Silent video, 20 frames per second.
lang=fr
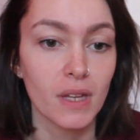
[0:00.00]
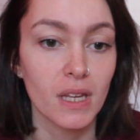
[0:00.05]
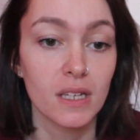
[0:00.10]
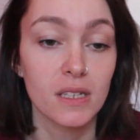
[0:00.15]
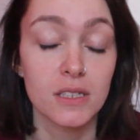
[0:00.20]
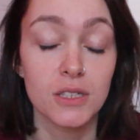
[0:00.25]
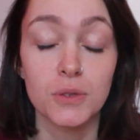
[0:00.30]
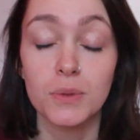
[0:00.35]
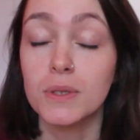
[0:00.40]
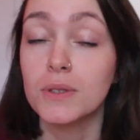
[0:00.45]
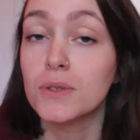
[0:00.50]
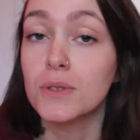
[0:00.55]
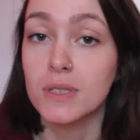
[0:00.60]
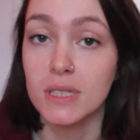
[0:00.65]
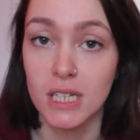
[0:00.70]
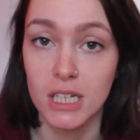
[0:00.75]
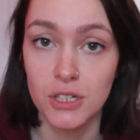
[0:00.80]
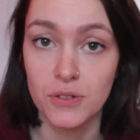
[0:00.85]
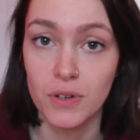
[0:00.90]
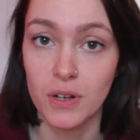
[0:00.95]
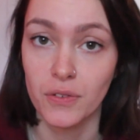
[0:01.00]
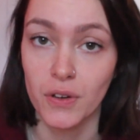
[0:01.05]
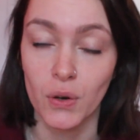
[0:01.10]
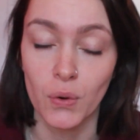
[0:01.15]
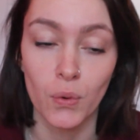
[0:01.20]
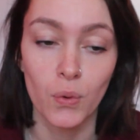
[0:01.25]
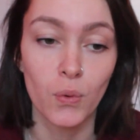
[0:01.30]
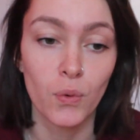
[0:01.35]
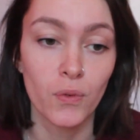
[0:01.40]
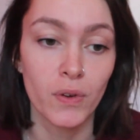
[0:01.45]
et suite de ça, je voulais faire
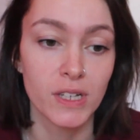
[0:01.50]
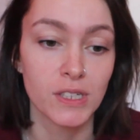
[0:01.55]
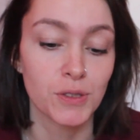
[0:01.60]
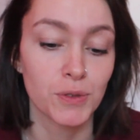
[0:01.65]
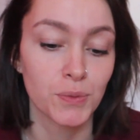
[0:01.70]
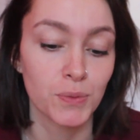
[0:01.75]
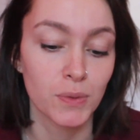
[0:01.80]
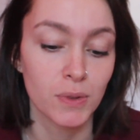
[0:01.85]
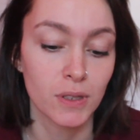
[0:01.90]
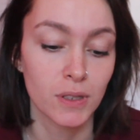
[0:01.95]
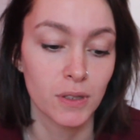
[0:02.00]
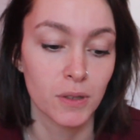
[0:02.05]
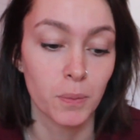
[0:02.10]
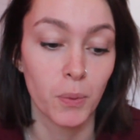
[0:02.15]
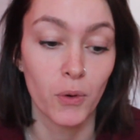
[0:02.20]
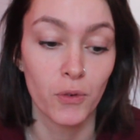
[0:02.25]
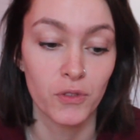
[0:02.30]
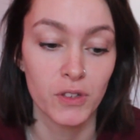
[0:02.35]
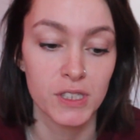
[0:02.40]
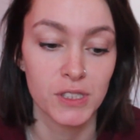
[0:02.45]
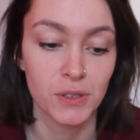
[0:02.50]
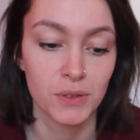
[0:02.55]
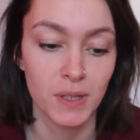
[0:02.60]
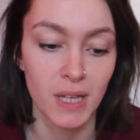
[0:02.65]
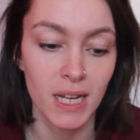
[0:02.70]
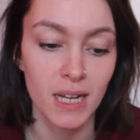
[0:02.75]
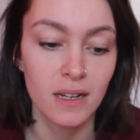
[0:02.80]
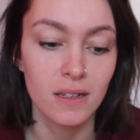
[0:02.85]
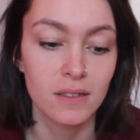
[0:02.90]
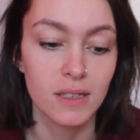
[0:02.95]
une reconversion euh,
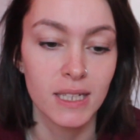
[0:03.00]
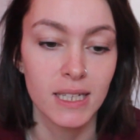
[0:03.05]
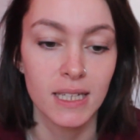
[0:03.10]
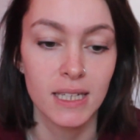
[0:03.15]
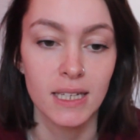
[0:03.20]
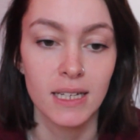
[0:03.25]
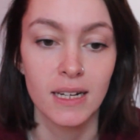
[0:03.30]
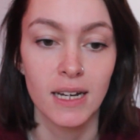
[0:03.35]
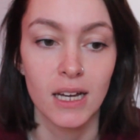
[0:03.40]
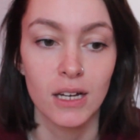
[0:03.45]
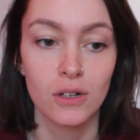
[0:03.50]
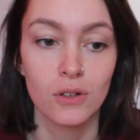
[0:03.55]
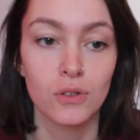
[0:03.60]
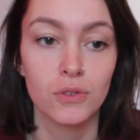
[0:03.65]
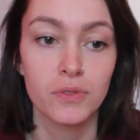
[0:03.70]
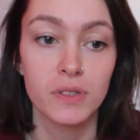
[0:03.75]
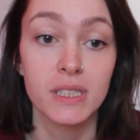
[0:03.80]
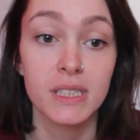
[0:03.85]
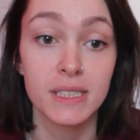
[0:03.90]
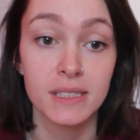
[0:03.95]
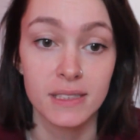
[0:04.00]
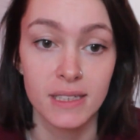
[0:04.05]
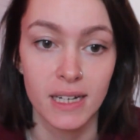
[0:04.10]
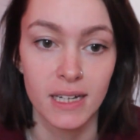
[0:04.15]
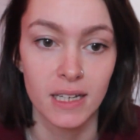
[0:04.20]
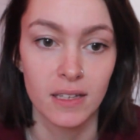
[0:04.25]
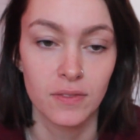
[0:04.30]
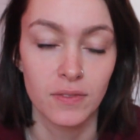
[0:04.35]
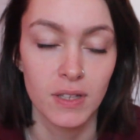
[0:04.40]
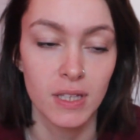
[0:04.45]
professionnelle et la Covid est
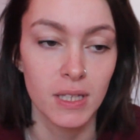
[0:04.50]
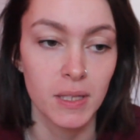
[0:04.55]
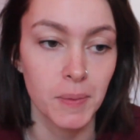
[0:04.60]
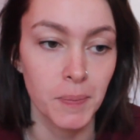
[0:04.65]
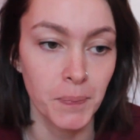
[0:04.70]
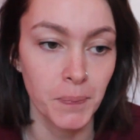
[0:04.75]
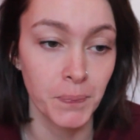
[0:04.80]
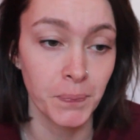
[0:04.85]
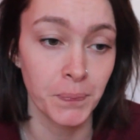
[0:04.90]
arrivée.